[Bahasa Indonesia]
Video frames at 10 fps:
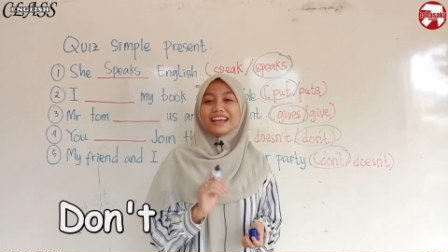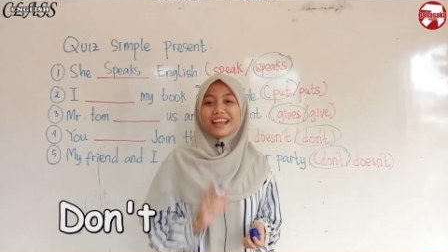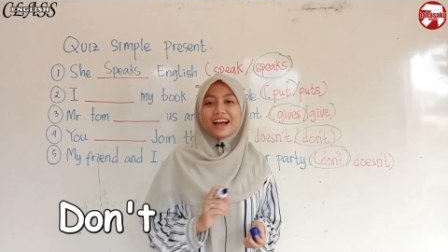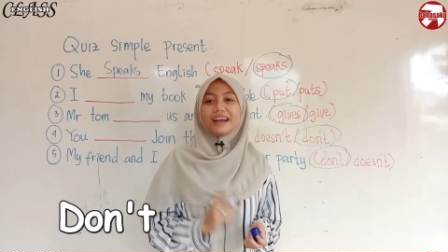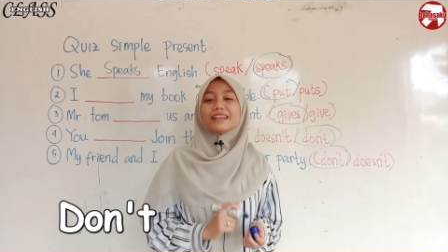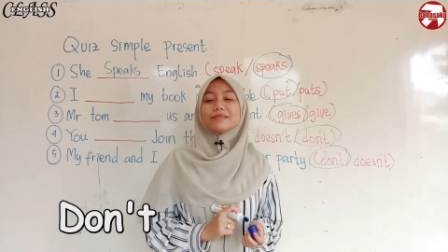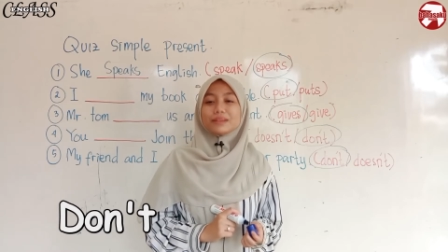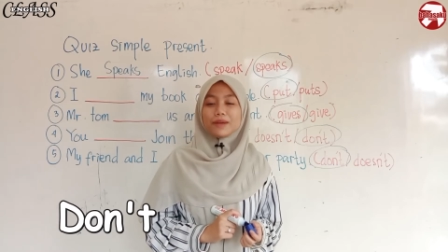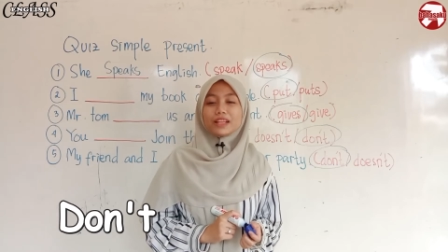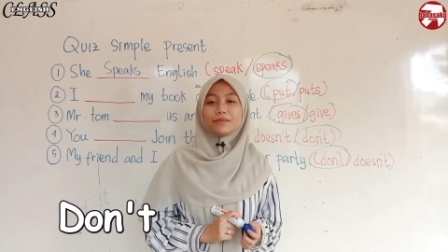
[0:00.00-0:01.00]
Ya,
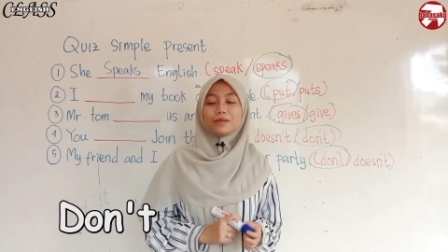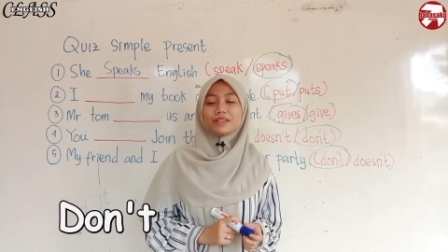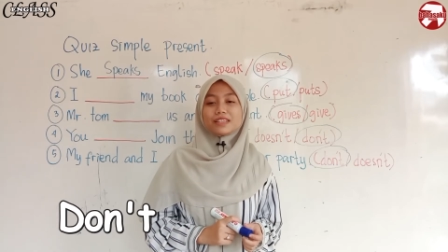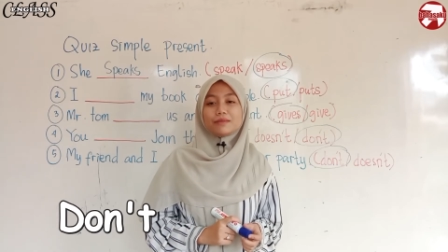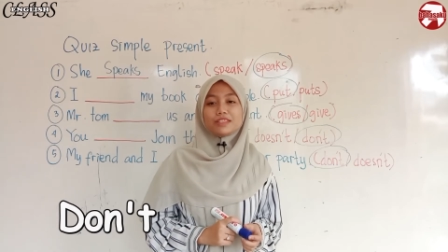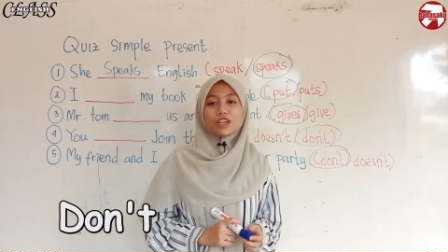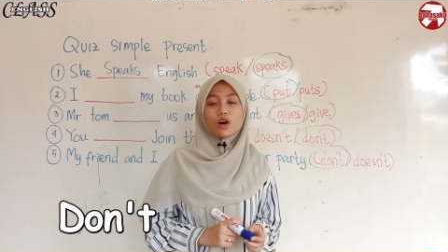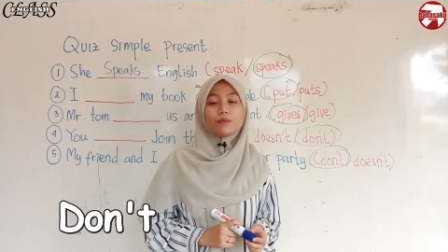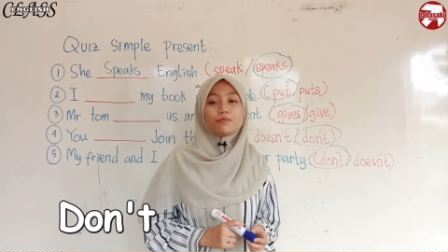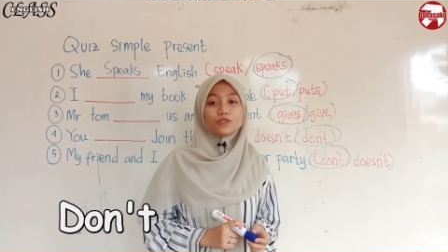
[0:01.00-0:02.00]
teman-teman bisa
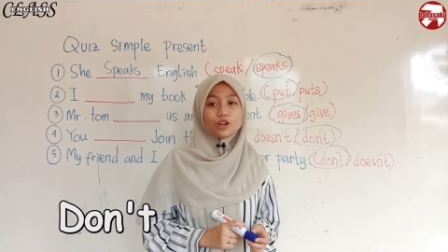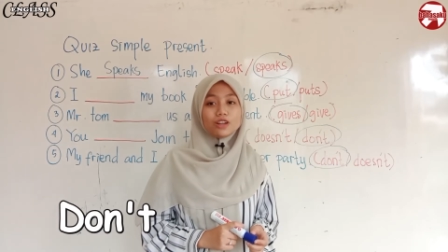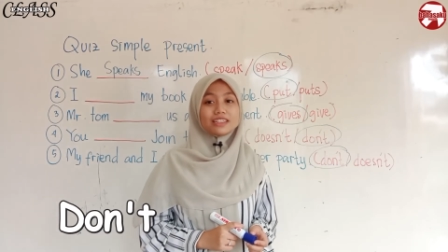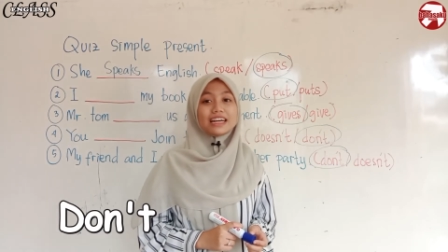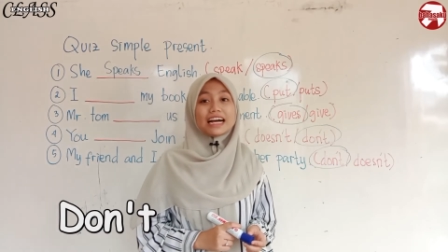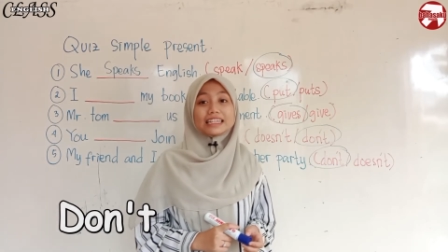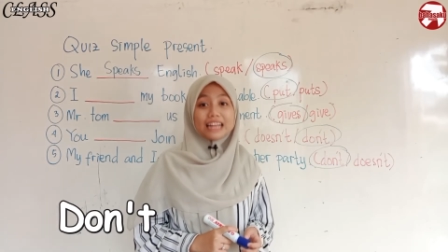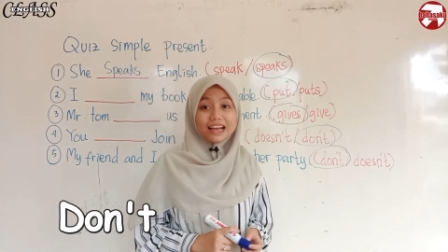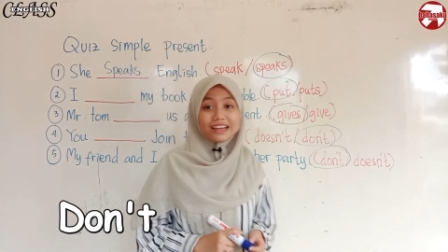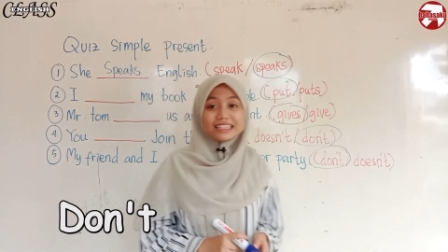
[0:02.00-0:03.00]
menjawab don't
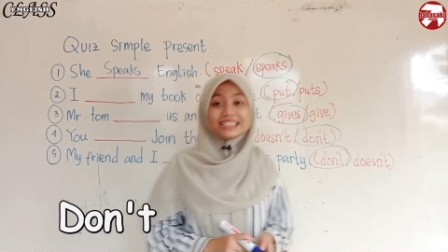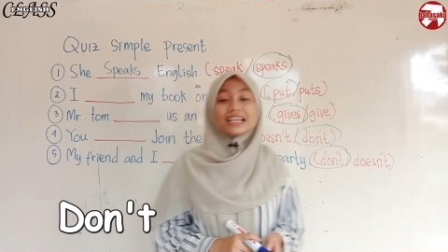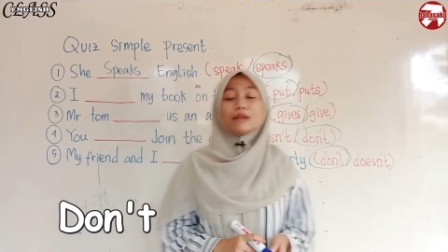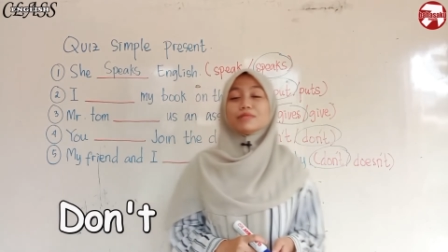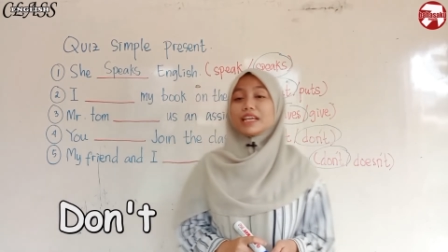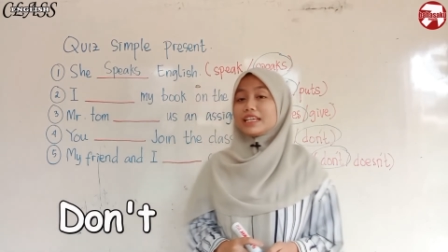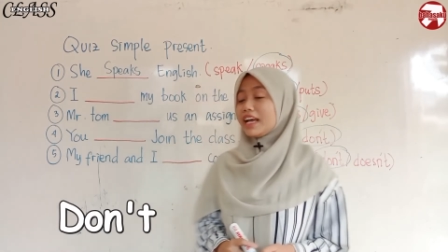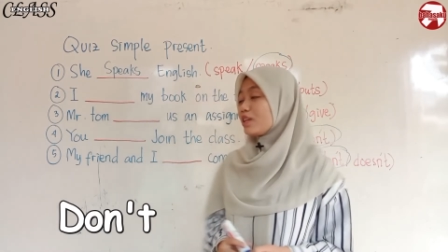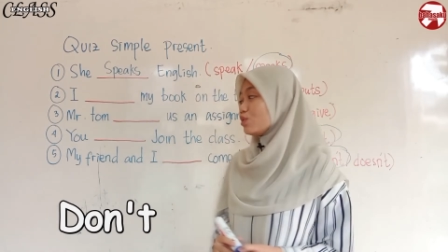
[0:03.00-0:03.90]
karena subjeknya